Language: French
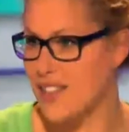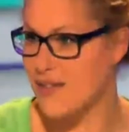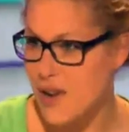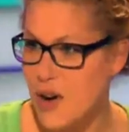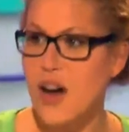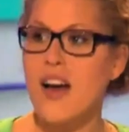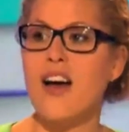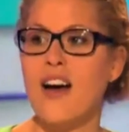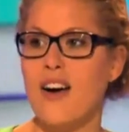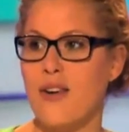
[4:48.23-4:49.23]
des vols
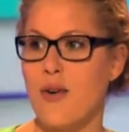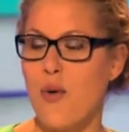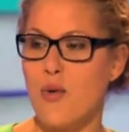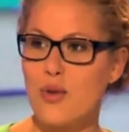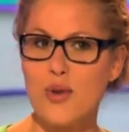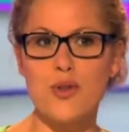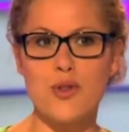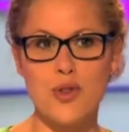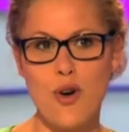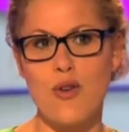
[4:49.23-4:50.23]
euh, ont lieu
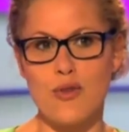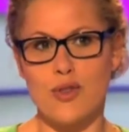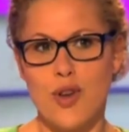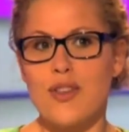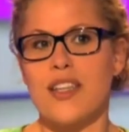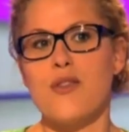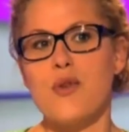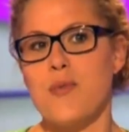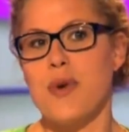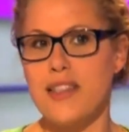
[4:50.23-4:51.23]
dans, dans des
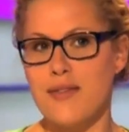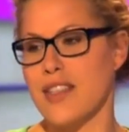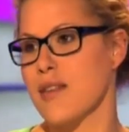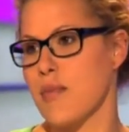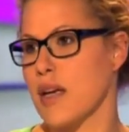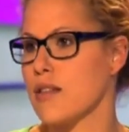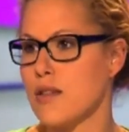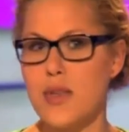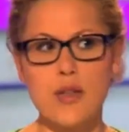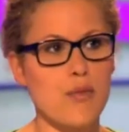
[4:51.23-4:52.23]
lieux privés parce
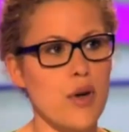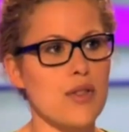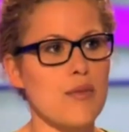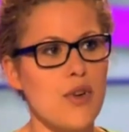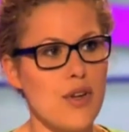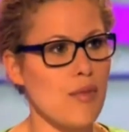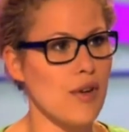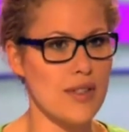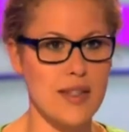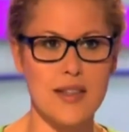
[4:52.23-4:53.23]
que ben, une porte
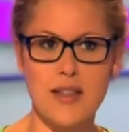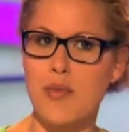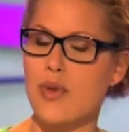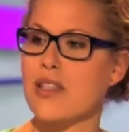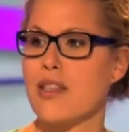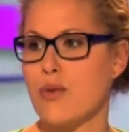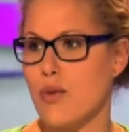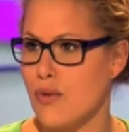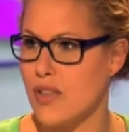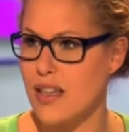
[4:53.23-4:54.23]
d'immeuble, ça, ça, peut rester
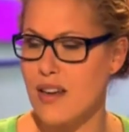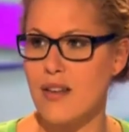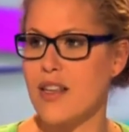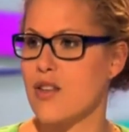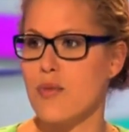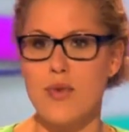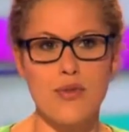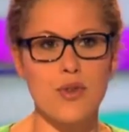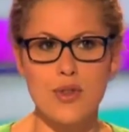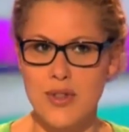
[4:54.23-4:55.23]
entrouvert, les gens
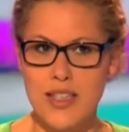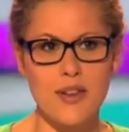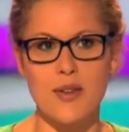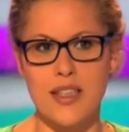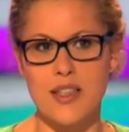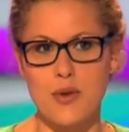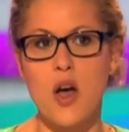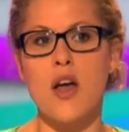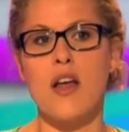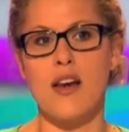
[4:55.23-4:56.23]
peuvent sonner, entrer. Donc
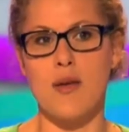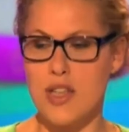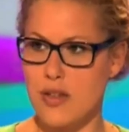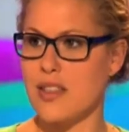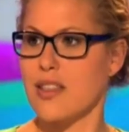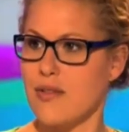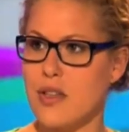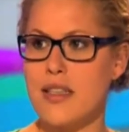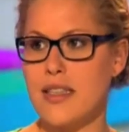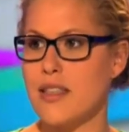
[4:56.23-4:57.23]
la majorité des
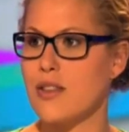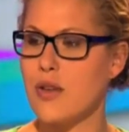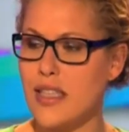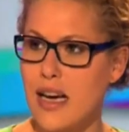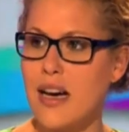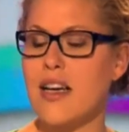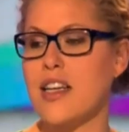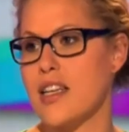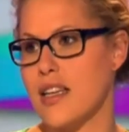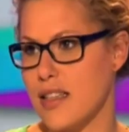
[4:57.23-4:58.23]
vols, c'est dans les
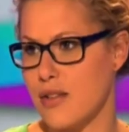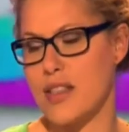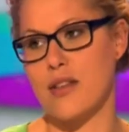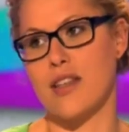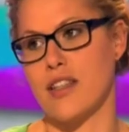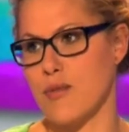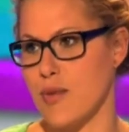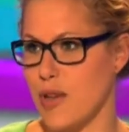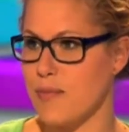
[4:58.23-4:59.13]
garages et dans les entrées d'immeubles. Et